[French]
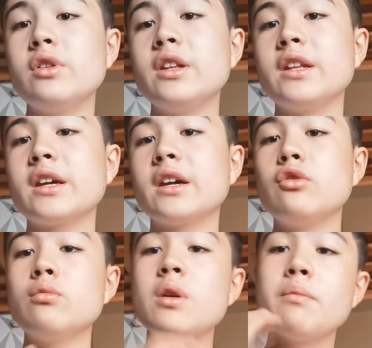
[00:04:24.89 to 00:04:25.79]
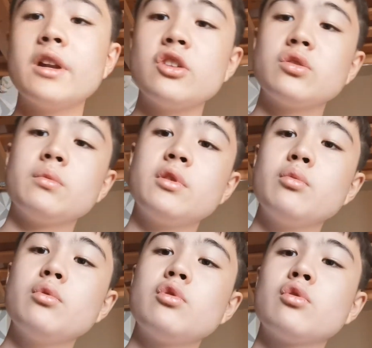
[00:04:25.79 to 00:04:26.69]
Si c'est le cas, n'oubliez pas de lâcher
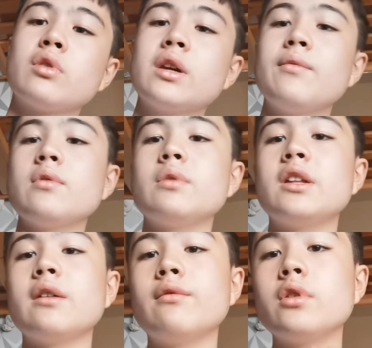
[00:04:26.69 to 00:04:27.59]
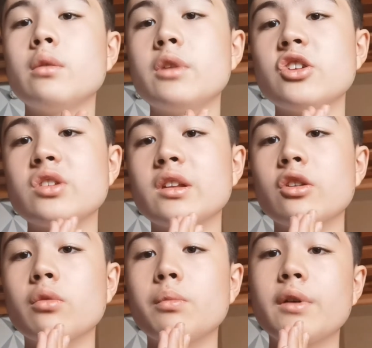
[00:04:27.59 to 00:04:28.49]
tout petit le qui fait plaisir. Vous abonnez la chaîne
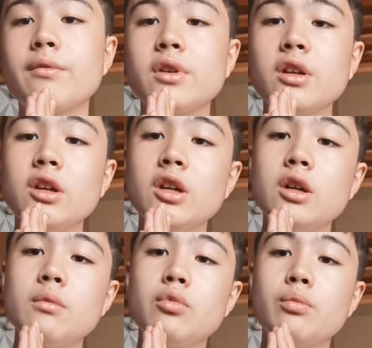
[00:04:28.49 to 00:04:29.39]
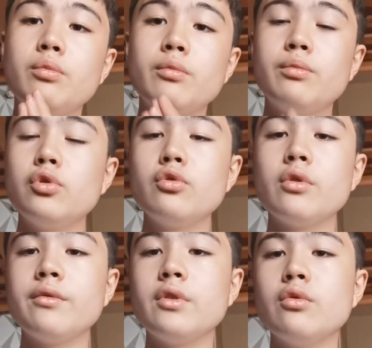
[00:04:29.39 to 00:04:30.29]
si vous n'est pas fait pour plus
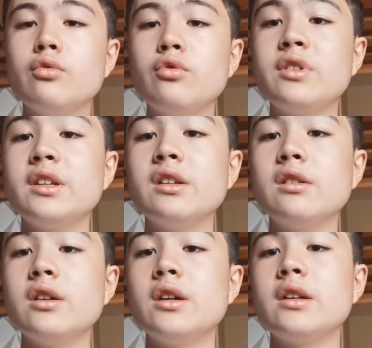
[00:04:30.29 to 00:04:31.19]
de vidéos du style.